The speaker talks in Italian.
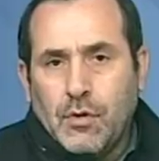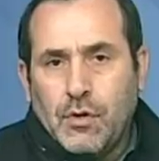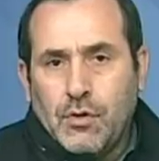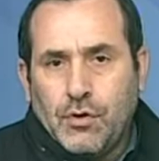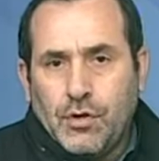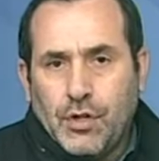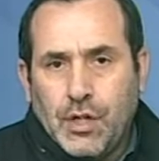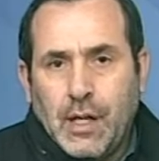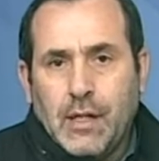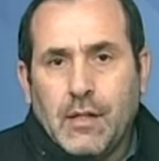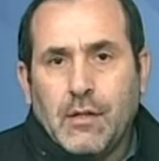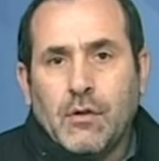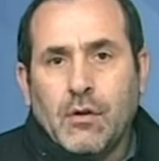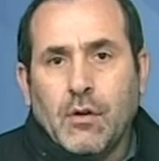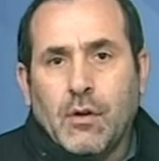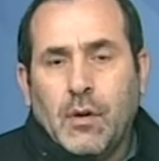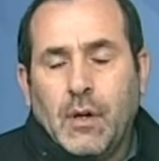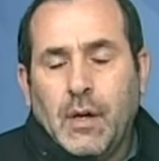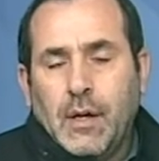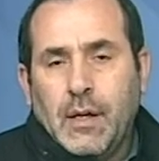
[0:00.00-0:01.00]

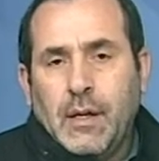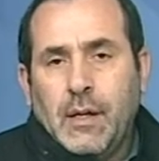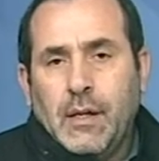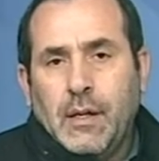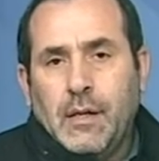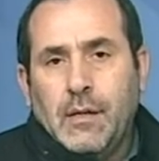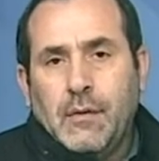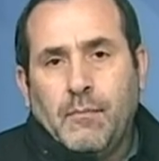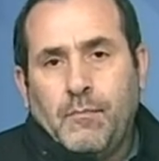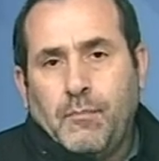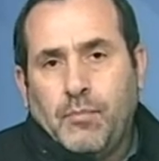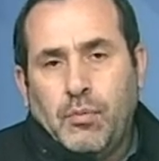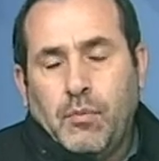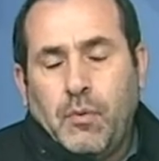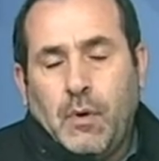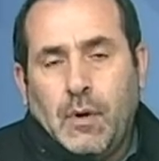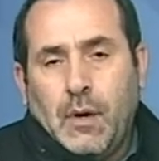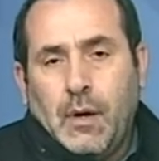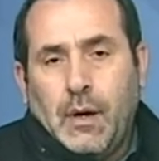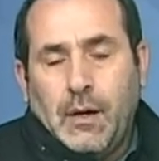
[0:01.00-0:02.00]
riuscendo eh,
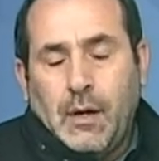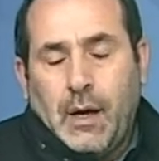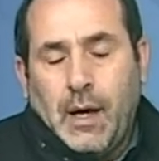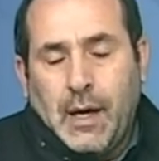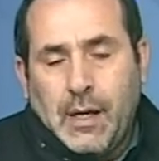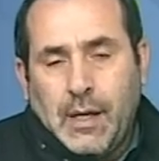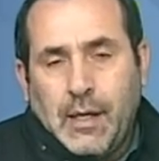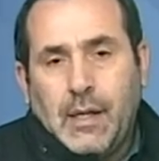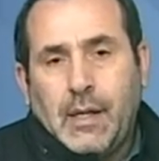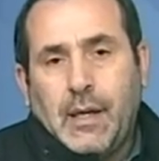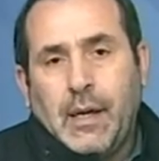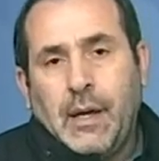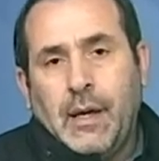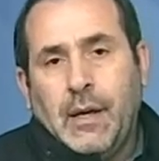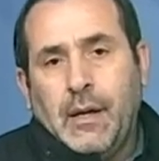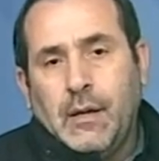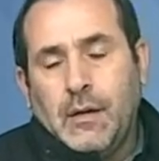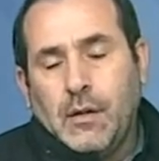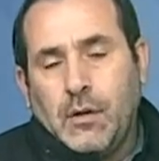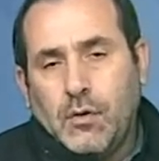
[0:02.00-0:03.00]

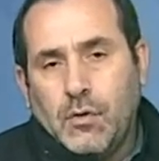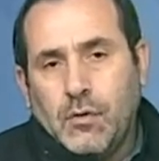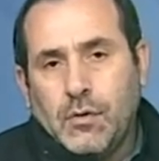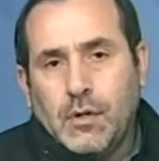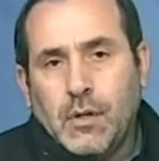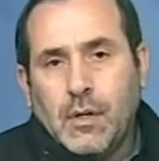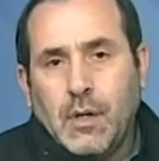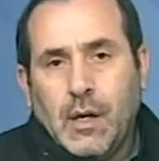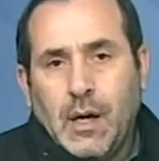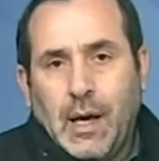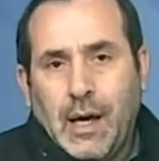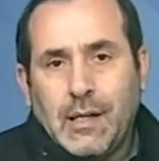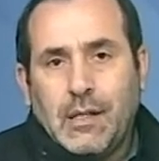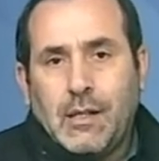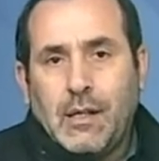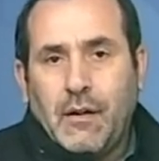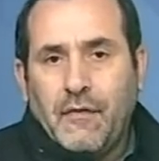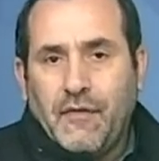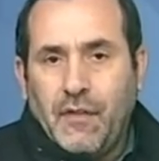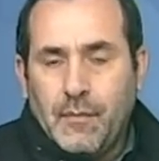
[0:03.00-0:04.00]
anche con
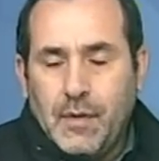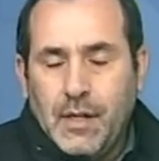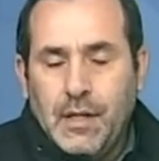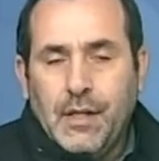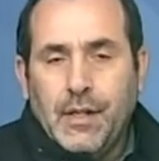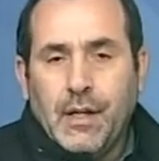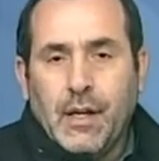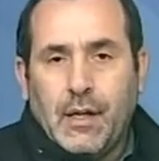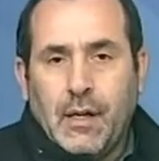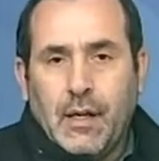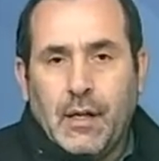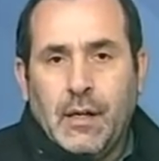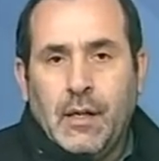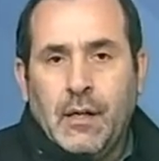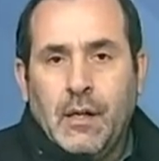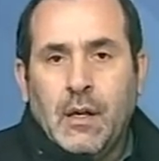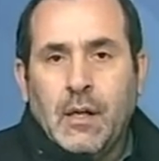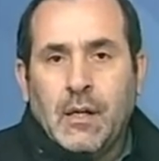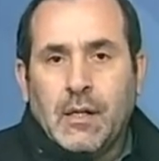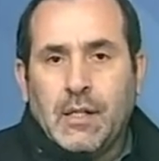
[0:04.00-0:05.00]
altre famiglie che
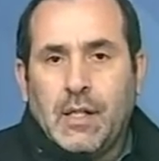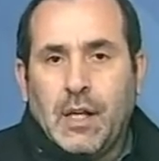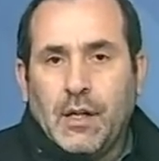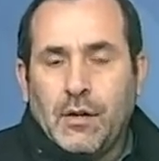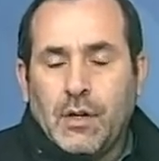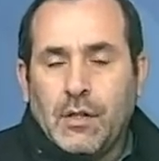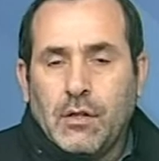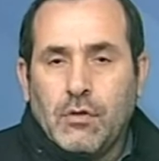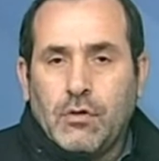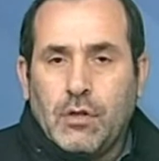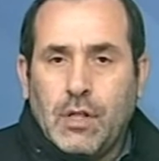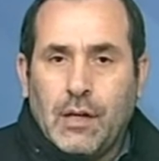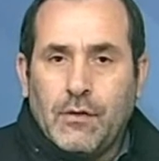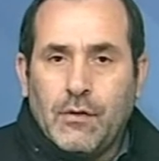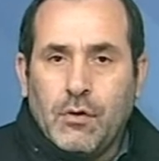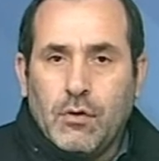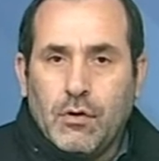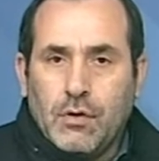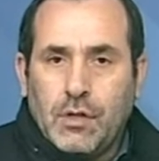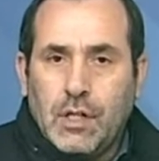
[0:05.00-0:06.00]
stanno
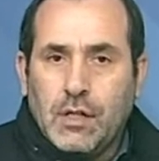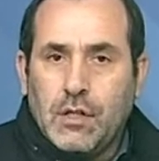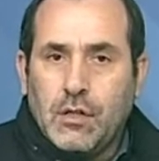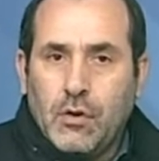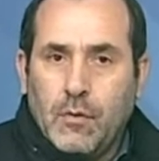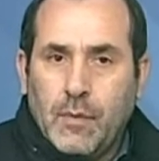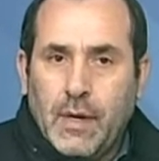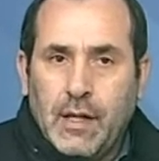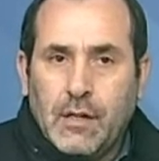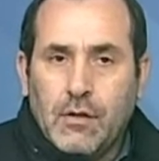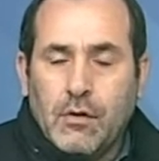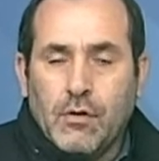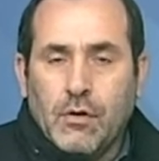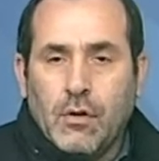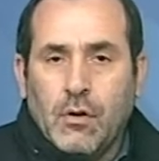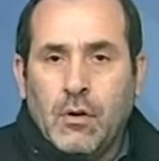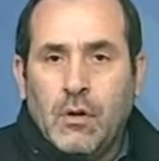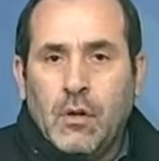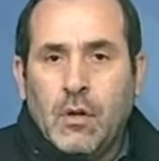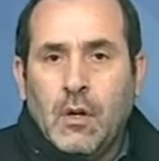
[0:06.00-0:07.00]
adottando lo stesso
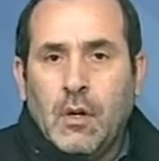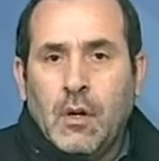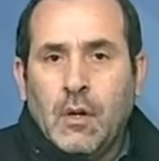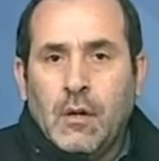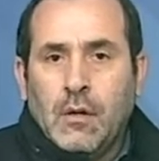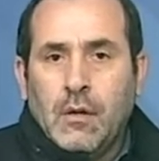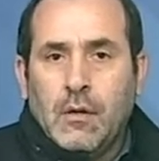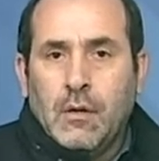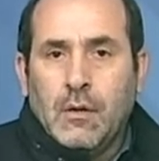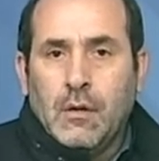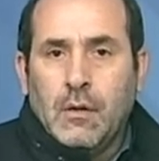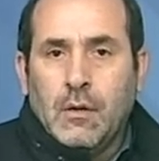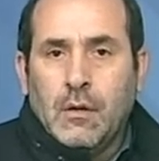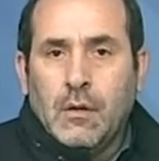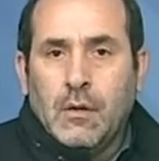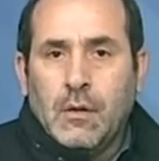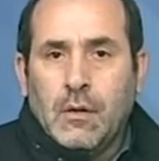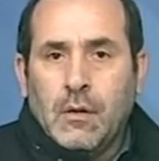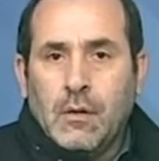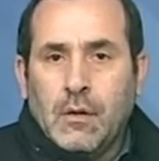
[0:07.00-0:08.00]
metodo
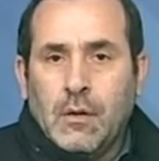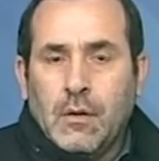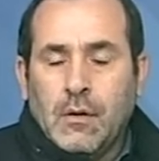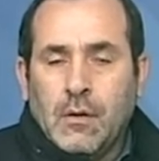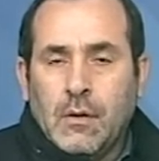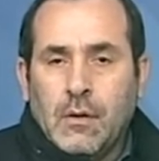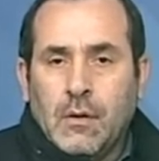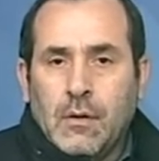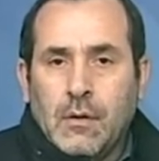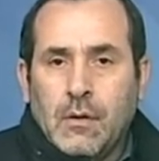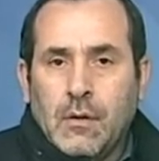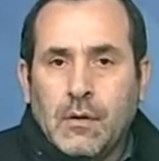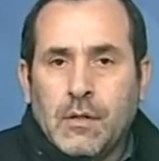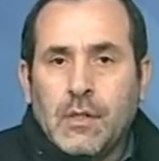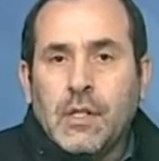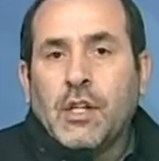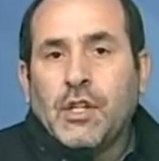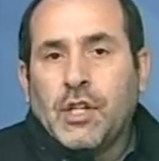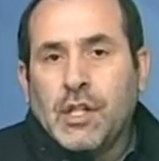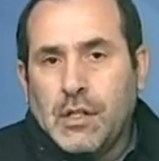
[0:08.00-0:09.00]
eh,
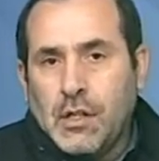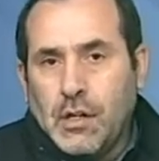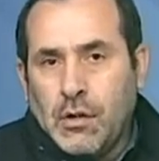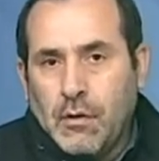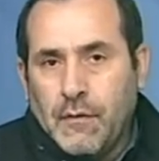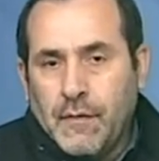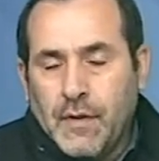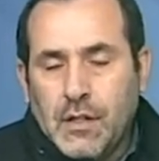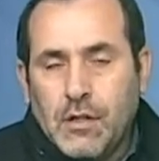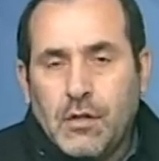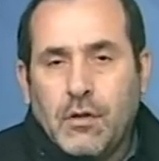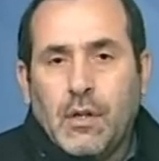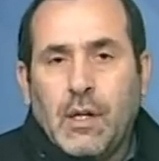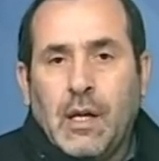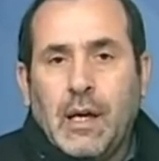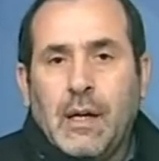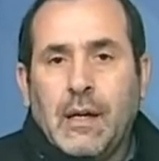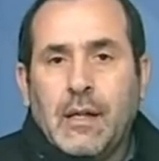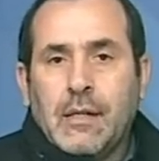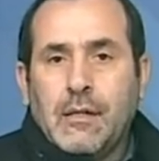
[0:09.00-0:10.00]
nei centri
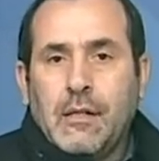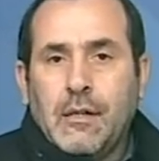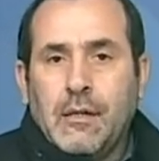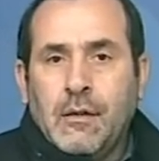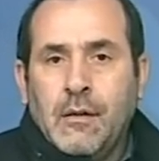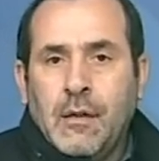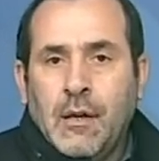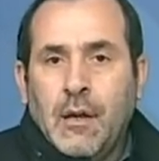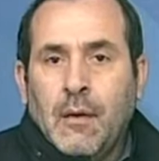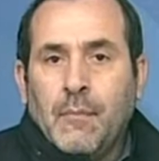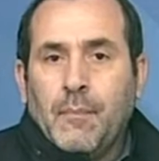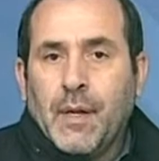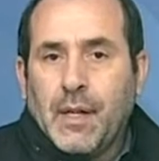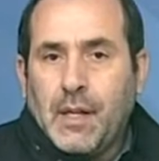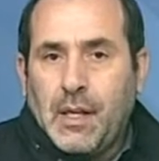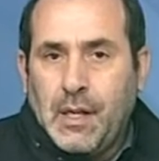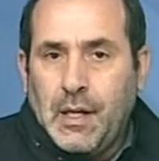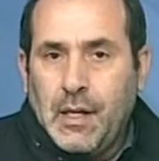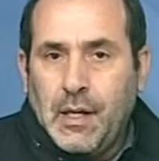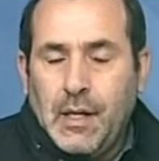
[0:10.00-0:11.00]
convenzionati
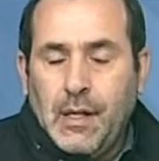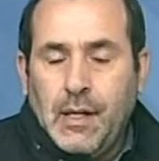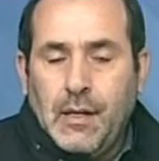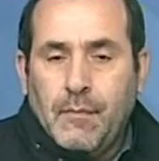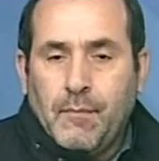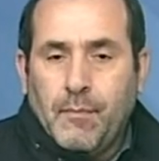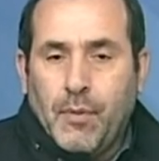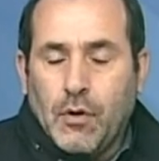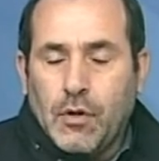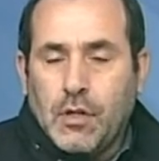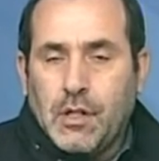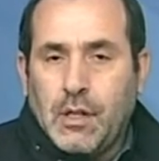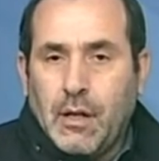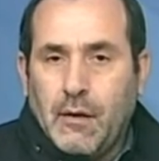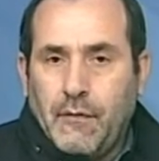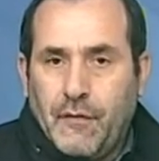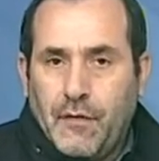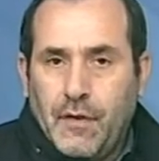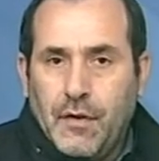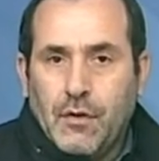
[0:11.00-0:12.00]
per chi porta
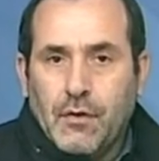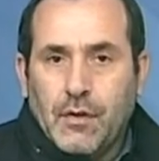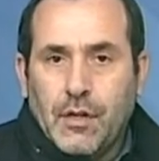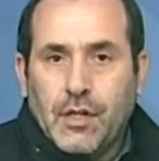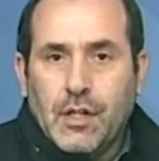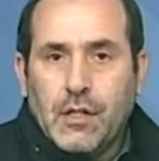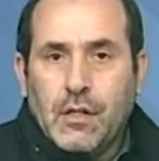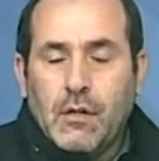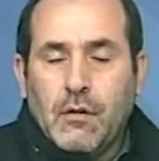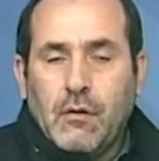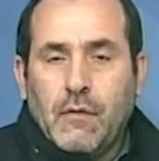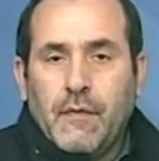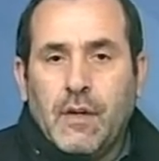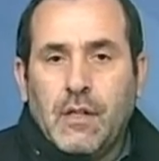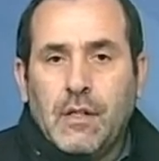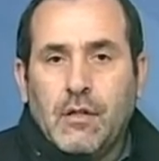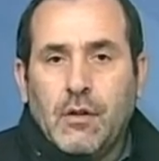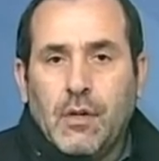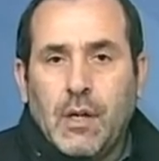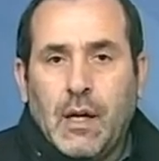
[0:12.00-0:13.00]
il figlio nei centri
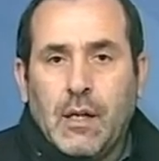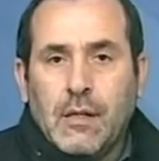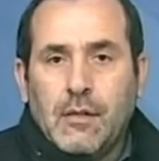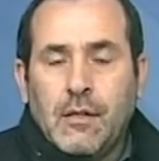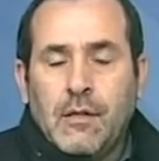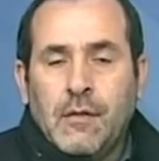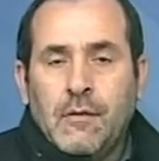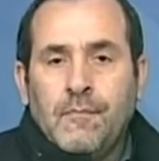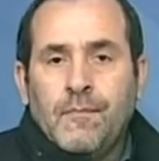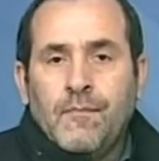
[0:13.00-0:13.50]
convenzionati